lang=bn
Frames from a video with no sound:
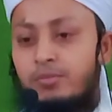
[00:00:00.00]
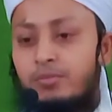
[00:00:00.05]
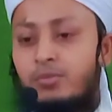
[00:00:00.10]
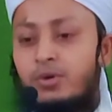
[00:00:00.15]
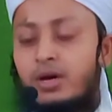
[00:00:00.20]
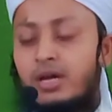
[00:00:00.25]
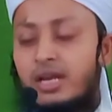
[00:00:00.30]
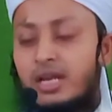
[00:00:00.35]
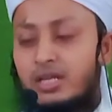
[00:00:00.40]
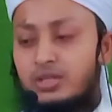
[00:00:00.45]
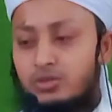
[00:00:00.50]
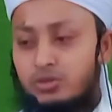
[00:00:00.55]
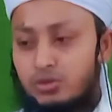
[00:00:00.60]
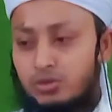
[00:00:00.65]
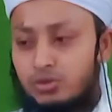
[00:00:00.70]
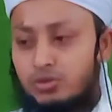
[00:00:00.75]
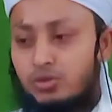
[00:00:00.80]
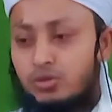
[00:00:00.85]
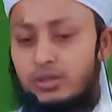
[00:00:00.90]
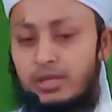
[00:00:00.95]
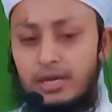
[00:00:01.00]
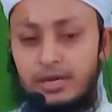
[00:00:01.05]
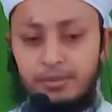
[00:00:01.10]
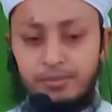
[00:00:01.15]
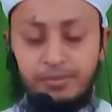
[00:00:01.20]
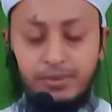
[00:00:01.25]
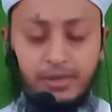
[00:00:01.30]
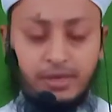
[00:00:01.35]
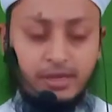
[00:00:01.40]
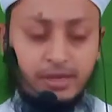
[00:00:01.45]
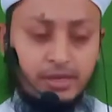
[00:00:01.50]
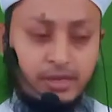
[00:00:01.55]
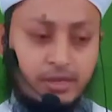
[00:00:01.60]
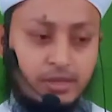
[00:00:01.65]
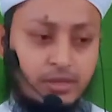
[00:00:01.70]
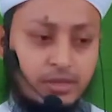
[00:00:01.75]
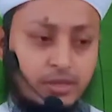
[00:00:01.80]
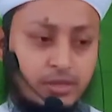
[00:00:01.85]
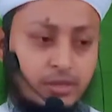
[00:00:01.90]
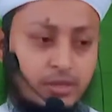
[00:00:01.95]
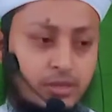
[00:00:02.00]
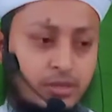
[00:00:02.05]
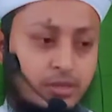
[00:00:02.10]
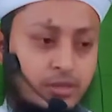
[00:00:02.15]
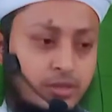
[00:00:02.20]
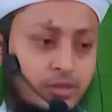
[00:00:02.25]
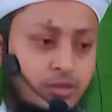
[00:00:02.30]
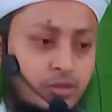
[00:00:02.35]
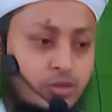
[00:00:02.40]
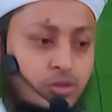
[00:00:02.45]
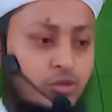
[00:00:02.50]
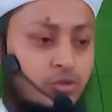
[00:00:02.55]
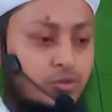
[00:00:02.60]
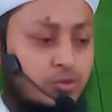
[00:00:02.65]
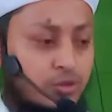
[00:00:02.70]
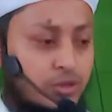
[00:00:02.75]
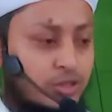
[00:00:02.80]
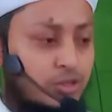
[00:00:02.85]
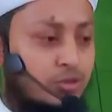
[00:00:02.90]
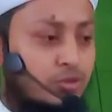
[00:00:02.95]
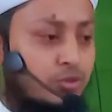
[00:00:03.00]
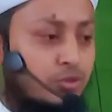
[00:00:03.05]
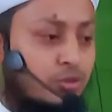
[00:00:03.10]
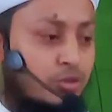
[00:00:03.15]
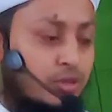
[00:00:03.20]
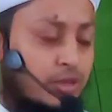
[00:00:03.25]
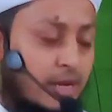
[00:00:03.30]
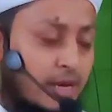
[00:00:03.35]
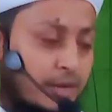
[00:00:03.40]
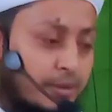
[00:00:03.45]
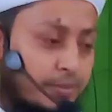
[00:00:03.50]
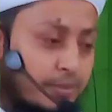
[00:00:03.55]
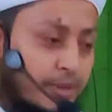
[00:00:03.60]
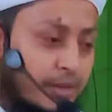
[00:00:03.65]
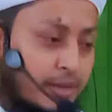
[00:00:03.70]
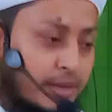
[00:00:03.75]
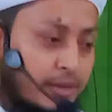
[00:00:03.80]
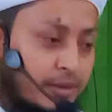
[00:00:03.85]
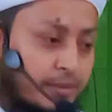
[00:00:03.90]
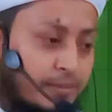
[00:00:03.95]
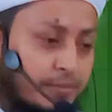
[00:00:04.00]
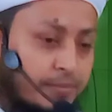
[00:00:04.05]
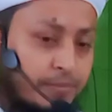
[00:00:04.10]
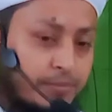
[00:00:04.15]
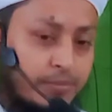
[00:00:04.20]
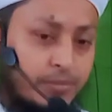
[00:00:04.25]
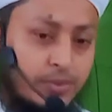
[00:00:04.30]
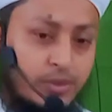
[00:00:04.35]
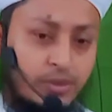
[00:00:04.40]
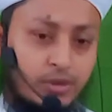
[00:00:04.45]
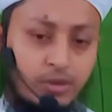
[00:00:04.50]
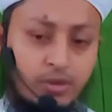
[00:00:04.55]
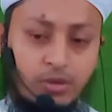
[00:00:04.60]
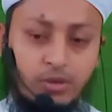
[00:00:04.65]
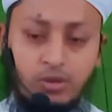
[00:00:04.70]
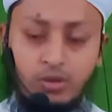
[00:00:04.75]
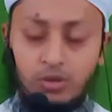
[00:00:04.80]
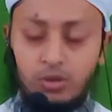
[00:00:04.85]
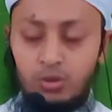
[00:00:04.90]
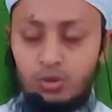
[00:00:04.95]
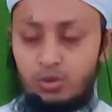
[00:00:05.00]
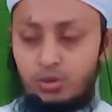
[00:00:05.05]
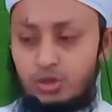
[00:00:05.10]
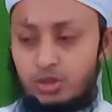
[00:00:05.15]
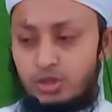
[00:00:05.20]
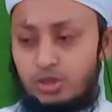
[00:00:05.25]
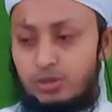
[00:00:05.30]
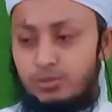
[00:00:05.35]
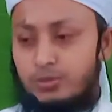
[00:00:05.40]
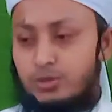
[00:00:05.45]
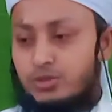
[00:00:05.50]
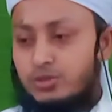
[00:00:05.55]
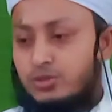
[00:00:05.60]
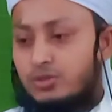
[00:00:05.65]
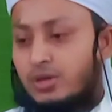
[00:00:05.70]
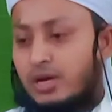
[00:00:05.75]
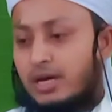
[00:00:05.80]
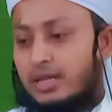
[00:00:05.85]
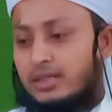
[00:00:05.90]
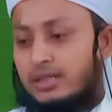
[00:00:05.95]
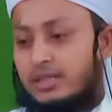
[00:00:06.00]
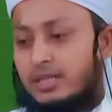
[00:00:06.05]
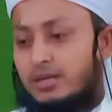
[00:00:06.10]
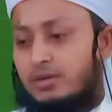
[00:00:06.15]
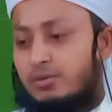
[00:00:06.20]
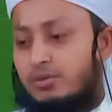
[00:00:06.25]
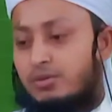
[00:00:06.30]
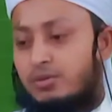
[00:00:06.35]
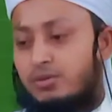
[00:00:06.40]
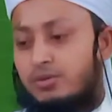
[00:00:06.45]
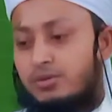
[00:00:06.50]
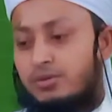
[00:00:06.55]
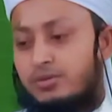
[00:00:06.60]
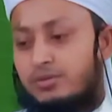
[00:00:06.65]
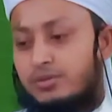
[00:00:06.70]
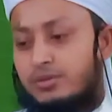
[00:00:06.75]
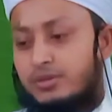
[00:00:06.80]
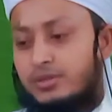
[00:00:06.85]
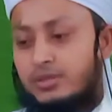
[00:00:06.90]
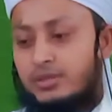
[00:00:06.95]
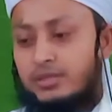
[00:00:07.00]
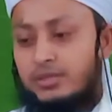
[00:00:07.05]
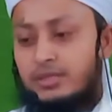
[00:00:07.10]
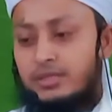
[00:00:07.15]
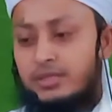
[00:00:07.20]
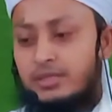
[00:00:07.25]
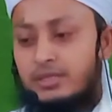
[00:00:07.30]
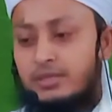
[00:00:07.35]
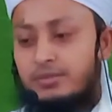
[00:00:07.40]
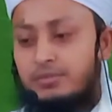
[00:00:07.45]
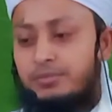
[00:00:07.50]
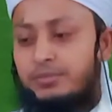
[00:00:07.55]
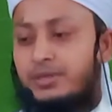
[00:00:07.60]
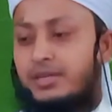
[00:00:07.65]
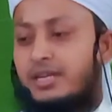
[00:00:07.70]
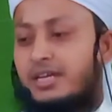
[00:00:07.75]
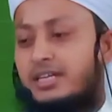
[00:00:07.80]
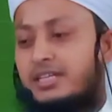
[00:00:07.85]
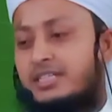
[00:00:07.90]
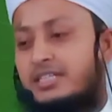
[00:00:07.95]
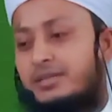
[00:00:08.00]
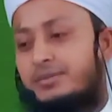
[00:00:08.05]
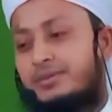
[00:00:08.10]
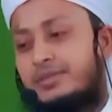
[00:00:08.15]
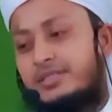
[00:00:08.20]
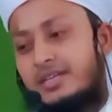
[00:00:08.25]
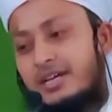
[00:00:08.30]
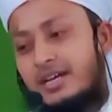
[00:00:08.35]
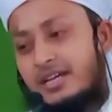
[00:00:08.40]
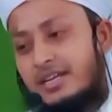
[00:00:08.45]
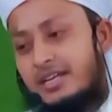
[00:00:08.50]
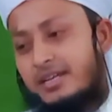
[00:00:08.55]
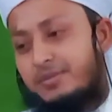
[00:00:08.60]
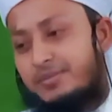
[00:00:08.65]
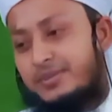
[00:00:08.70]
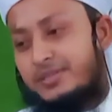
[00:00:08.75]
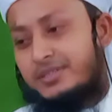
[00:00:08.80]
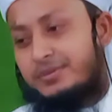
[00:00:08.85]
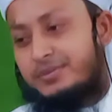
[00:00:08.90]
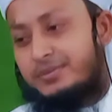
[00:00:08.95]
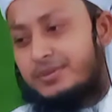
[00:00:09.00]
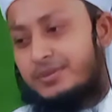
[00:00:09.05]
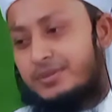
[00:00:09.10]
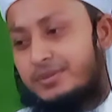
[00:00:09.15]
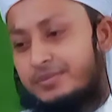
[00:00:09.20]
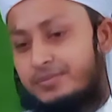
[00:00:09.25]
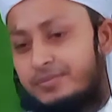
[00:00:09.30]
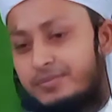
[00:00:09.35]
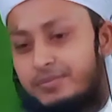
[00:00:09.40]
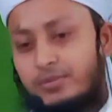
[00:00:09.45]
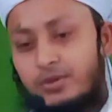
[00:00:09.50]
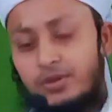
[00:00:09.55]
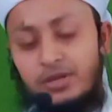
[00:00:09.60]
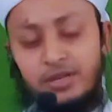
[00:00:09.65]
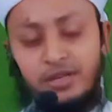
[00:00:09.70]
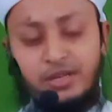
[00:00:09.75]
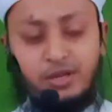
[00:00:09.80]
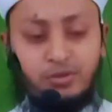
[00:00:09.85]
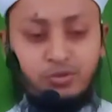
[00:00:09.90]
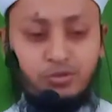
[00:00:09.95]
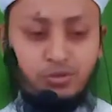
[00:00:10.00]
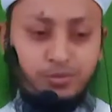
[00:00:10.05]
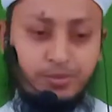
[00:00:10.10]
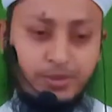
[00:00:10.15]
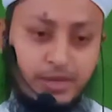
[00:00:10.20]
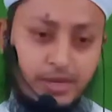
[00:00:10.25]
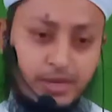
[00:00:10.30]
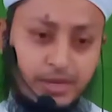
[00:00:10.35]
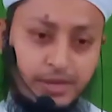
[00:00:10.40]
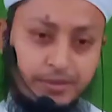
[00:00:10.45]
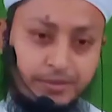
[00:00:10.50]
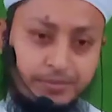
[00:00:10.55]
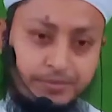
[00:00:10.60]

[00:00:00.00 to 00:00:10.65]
ময়লাযুক্ত থাকবে ত্রুটিযুক্ত থাকবে ওই সমস্ত আত্মাগুলো বিনা হিসাবে জাহান নামে যাবে বলেন না আজবিল্লা